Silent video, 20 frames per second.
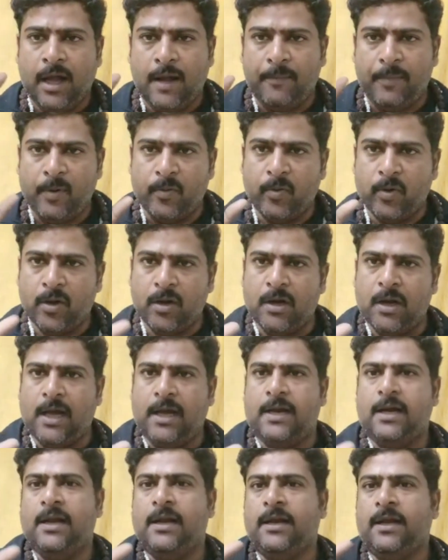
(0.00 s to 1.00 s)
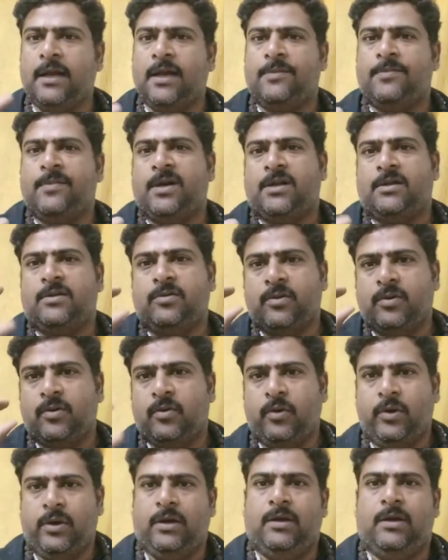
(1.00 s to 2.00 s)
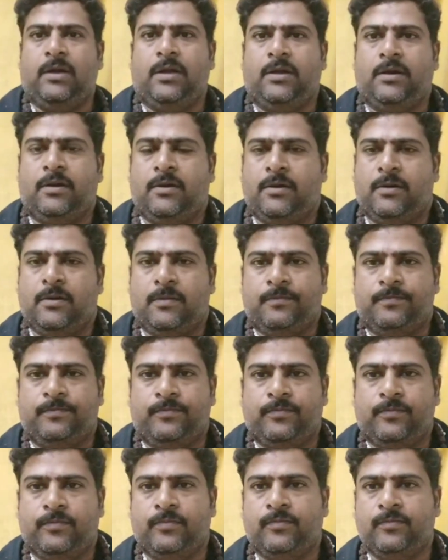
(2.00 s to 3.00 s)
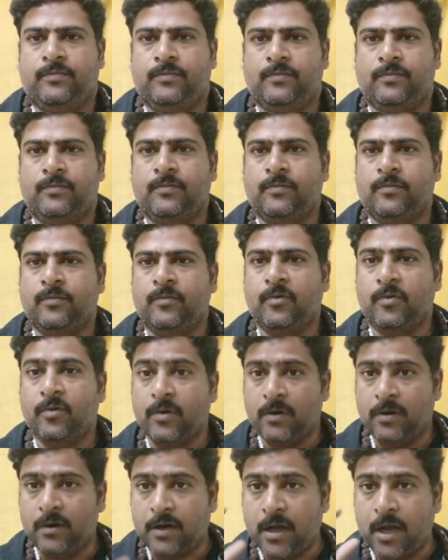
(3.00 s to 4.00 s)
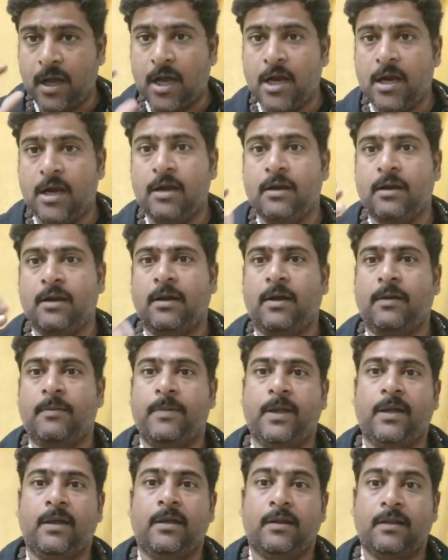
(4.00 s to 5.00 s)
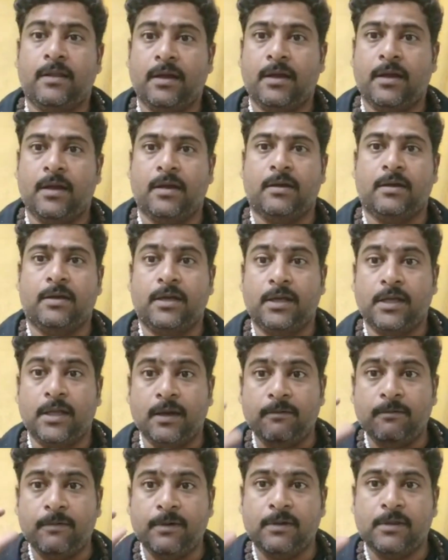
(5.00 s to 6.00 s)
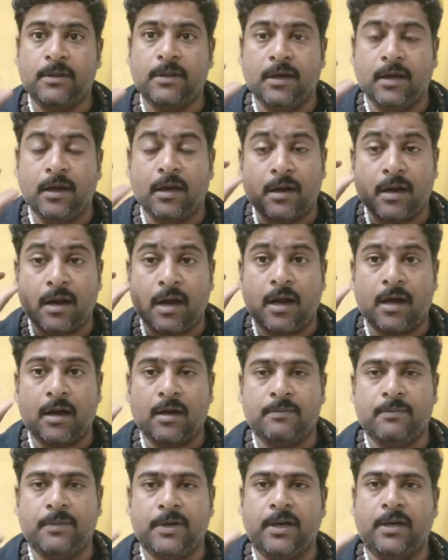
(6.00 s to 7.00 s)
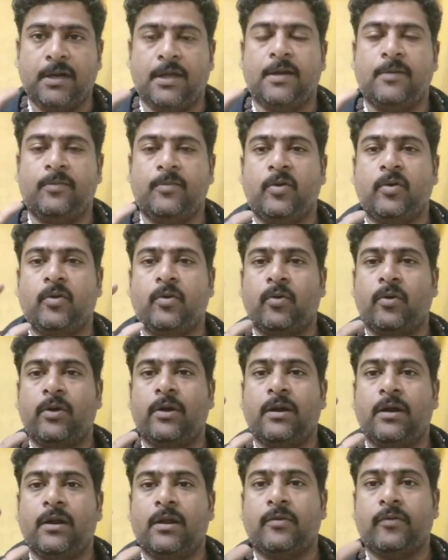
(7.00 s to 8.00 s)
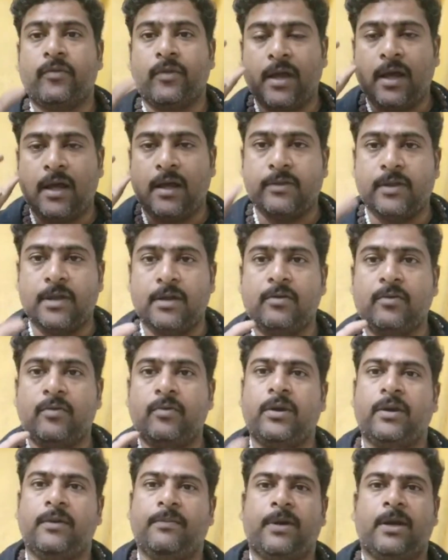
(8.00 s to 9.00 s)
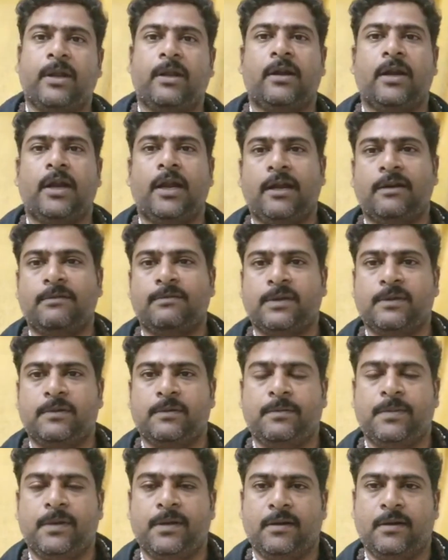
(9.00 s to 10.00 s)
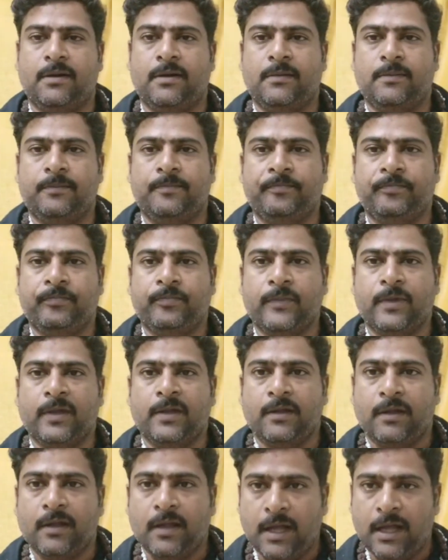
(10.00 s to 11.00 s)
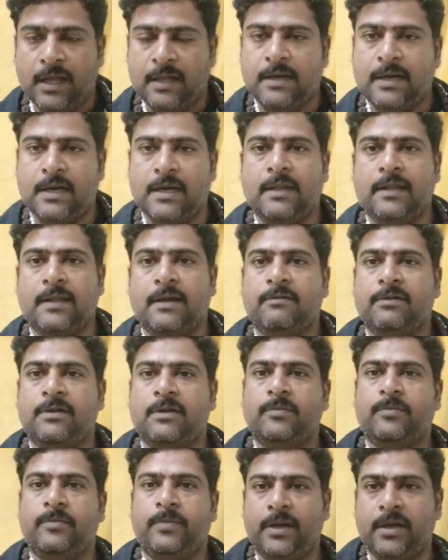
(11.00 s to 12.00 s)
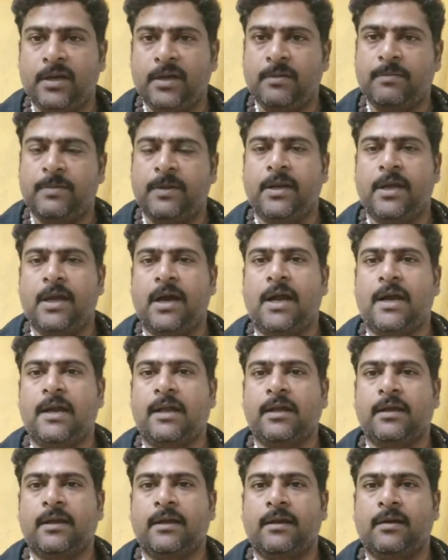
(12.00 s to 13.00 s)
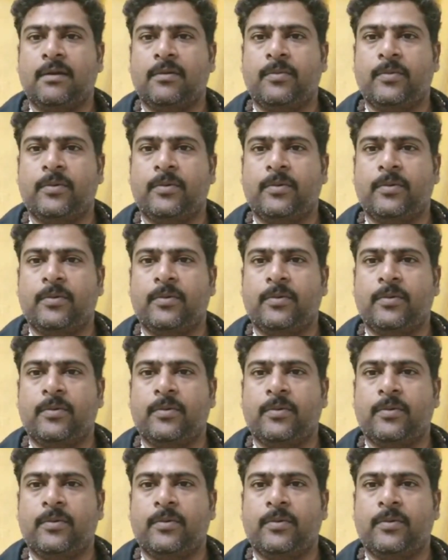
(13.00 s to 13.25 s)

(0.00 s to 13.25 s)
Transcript: அப்போ ஒரு லக்ன நேரமாவது ஒரு கோயிலில் இருக்கணும் ஒரு நாள் அப்படிங்கிறதே கணக்கு இருபத்தி நாலு மணி நேரம் ஒரு கோயிலில் இருந்தால் அதற்குரிய பலன்களை அனுபவிப்பீர்கள் அதனால தான் வந்து பெரிய பெரிய ஆலயங்களுக்கு